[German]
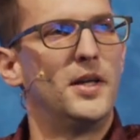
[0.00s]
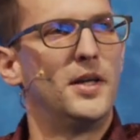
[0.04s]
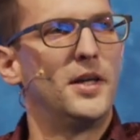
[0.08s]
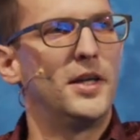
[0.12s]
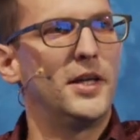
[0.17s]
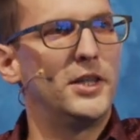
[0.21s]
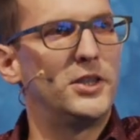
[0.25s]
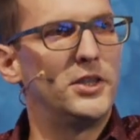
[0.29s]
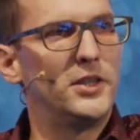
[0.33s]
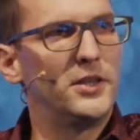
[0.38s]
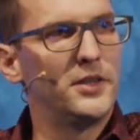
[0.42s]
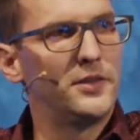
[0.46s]

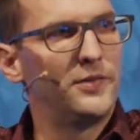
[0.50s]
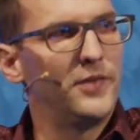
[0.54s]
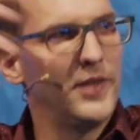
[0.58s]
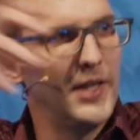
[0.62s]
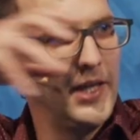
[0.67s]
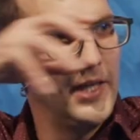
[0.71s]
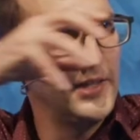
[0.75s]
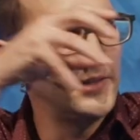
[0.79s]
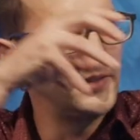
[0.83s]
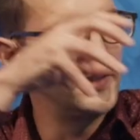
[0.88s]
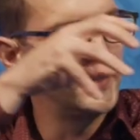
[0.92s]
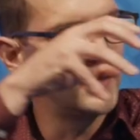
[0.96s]
ist in das
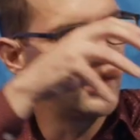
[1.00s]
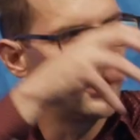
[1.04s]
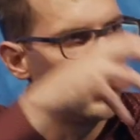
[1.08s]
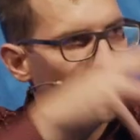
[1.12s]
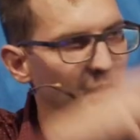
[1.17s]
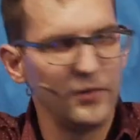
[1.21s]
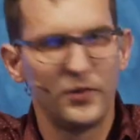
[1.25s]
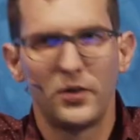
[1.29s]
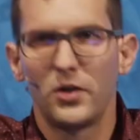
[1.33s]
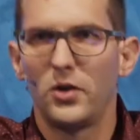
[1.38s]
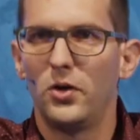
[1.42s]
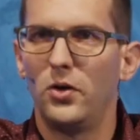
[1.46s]
verheißene
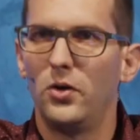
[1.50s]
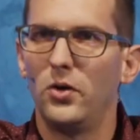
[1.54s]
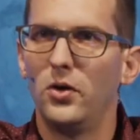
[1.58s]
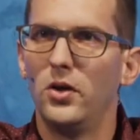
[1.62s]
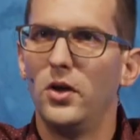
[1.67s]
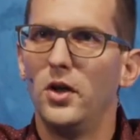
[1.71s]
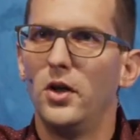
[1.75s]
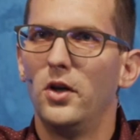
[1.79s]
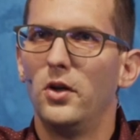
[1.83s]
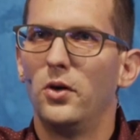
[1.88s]
Land gekommen